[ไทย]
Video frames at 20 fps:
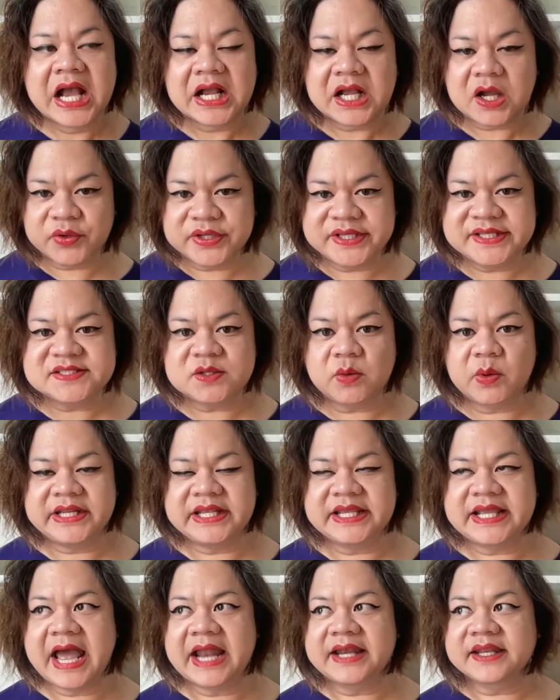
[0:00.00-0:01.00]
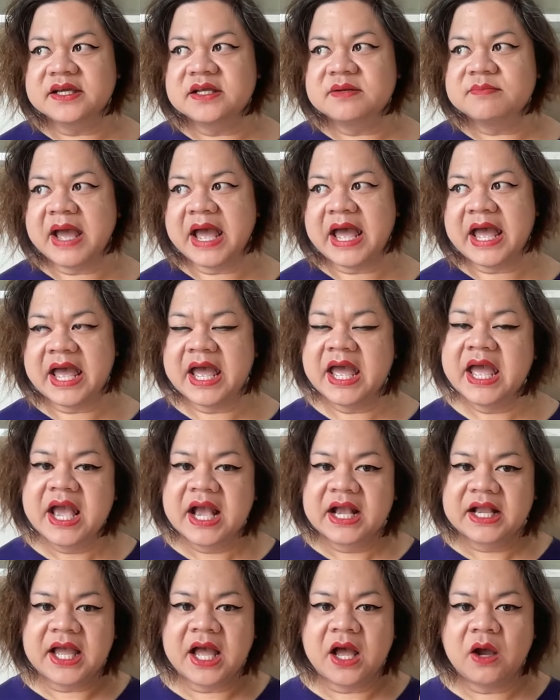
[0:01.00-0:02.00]
เขาคิดสวัสดิการขึ้นมา
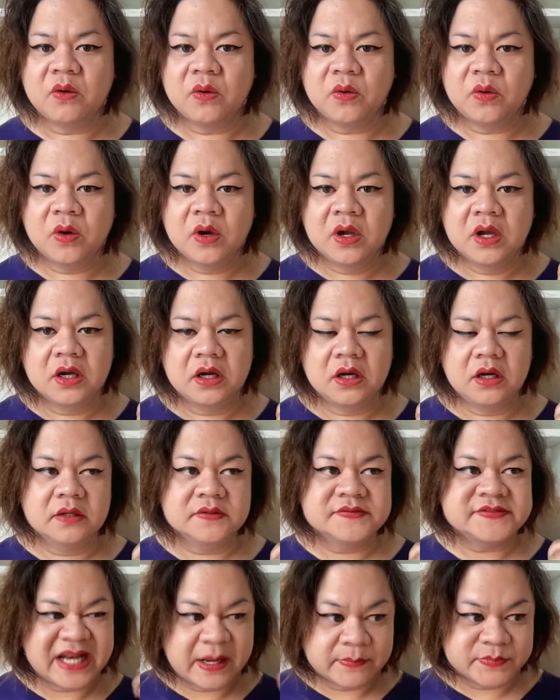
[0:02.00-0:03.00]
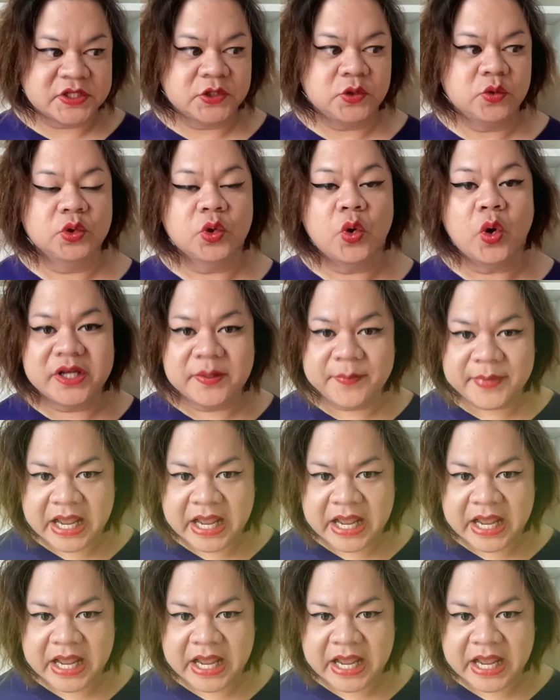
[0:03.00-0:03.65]
เขาสนับสนุนคนที่